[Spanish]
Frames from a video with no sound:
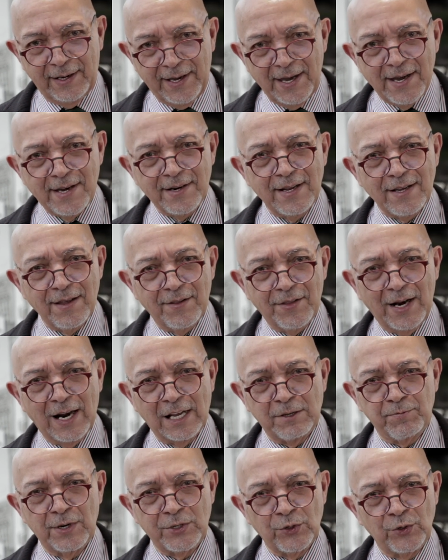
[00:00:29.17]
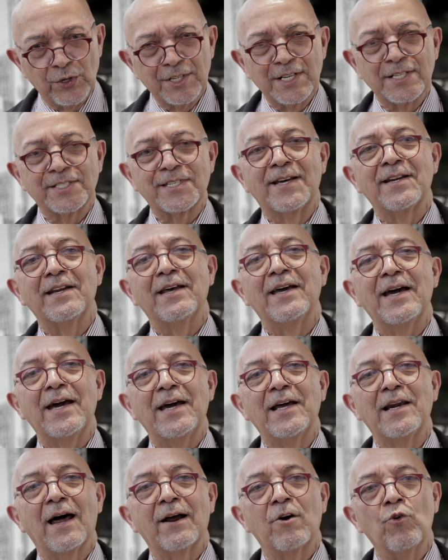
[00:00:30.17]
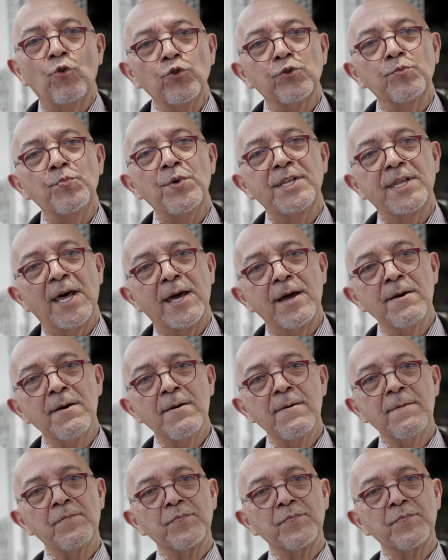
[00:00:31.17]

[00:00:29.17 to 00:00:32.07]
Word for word: quienes, de las personas que están en la cúspide